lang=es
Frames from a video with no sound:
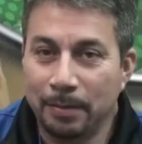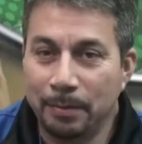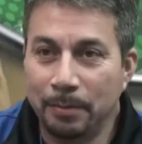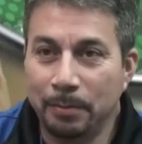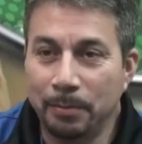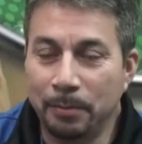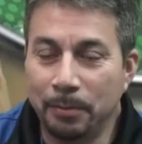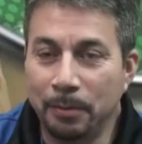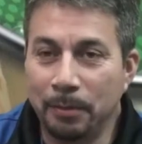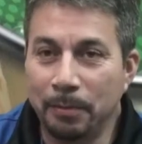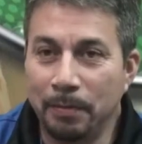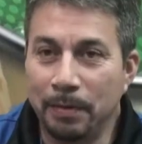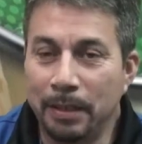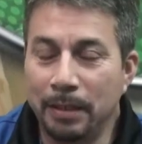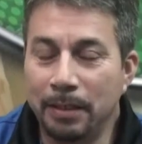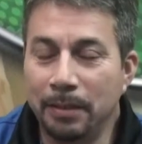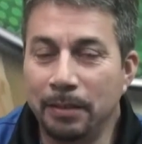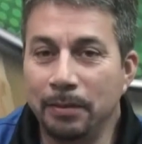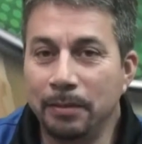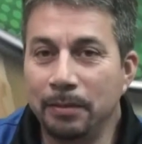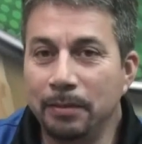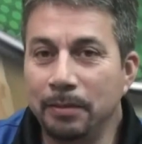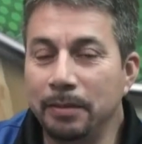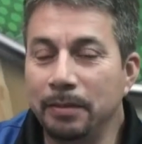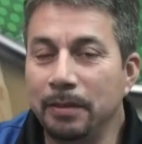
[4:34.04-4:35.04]
Muy
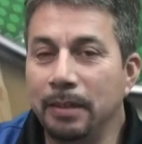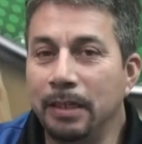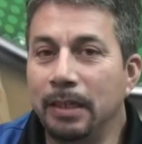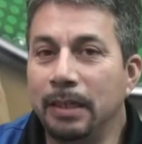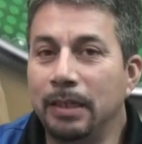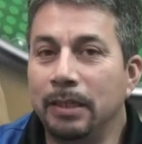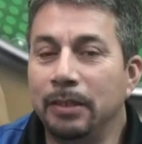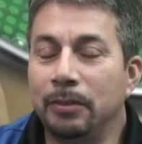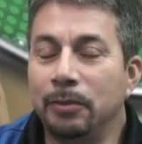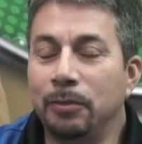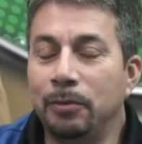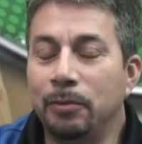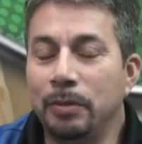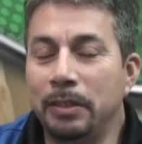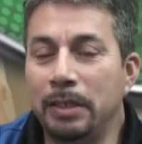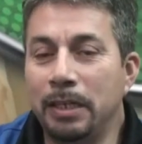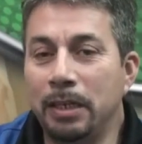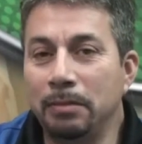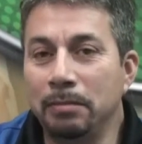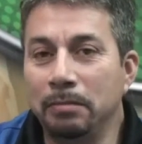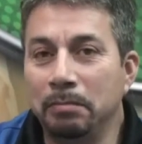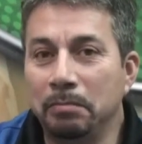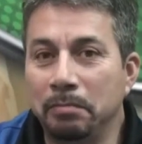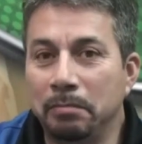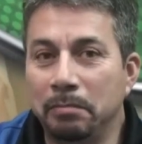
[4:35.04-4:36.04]
bien, don, don
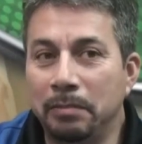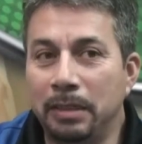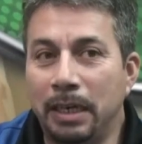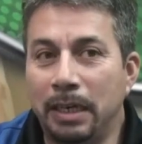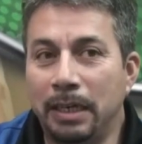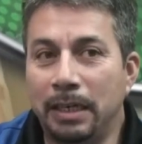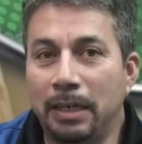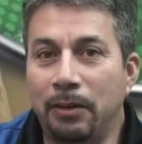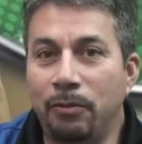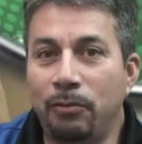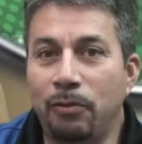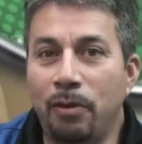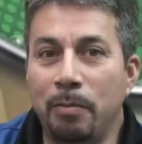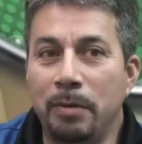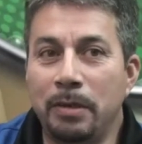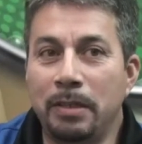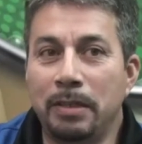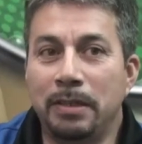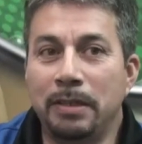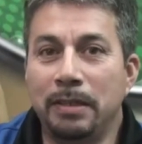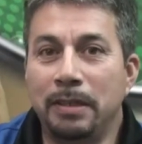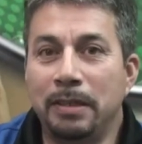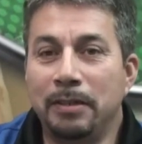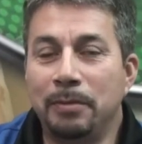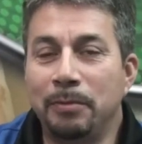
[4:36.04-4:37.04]
Juvenal, un agrado
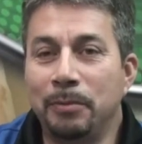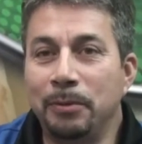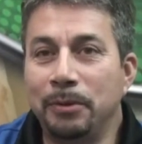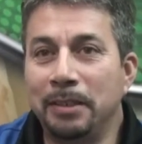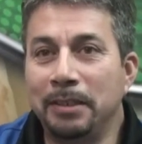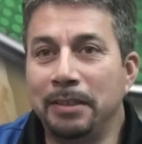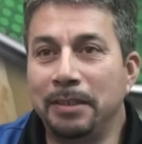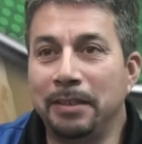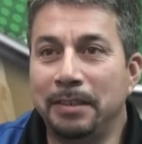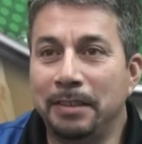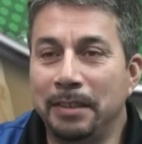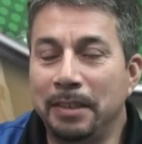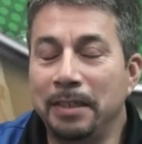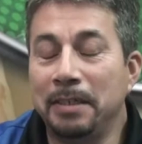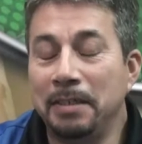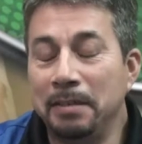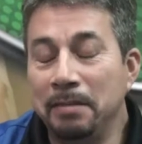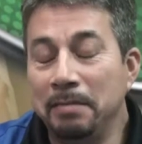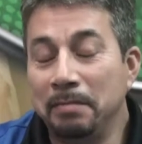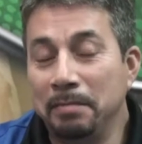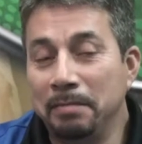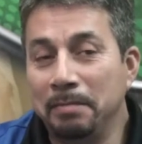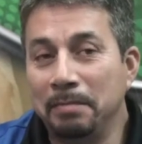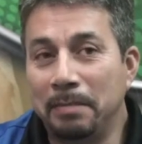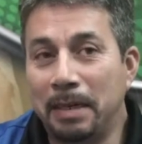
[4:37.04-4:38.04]
nuevamente, como te dice,
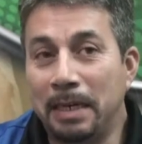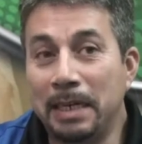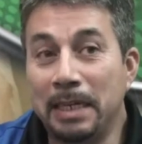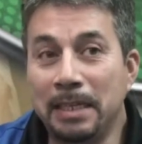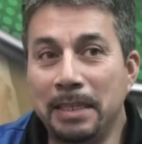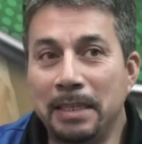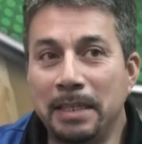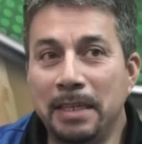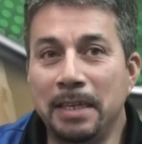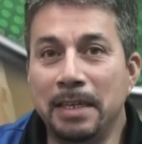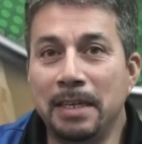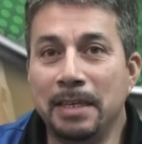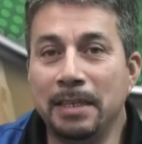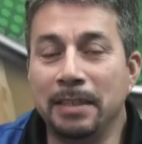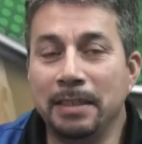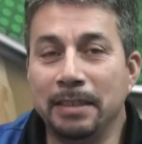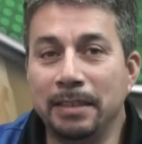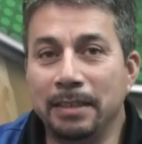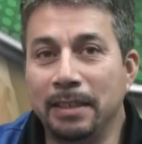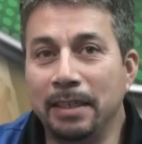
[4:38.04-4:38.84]
sí, valentía.